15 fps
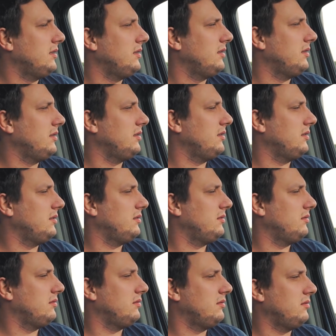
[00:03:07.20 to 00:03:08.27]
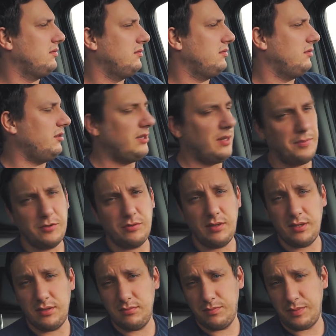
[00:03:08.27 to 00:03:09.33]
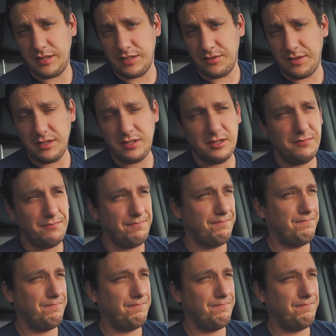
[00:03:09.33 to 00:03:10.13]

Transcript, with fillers: yy, no ona poszła pracować.